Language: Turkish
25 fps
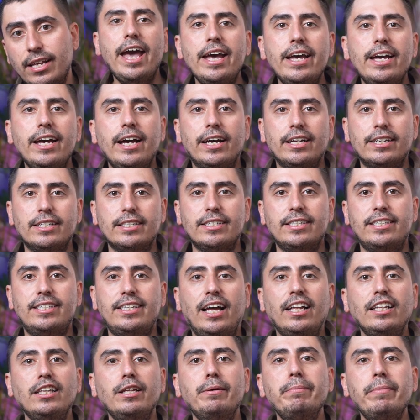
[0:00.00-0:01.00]
Eğer
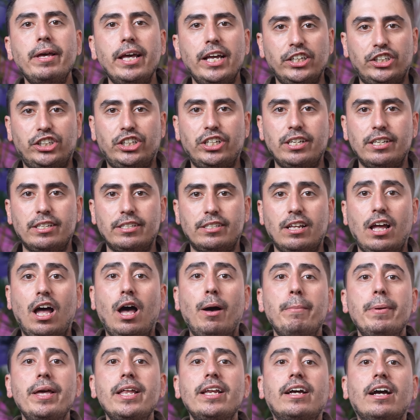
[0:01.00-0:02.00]
zalim eşiniz
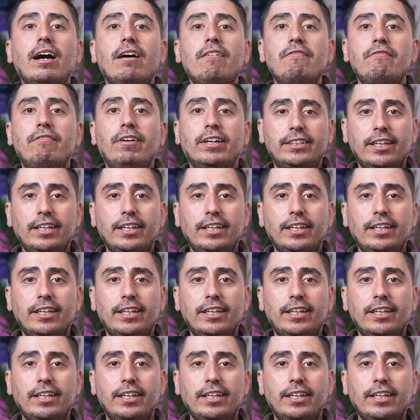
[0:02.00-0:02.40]
Amerikan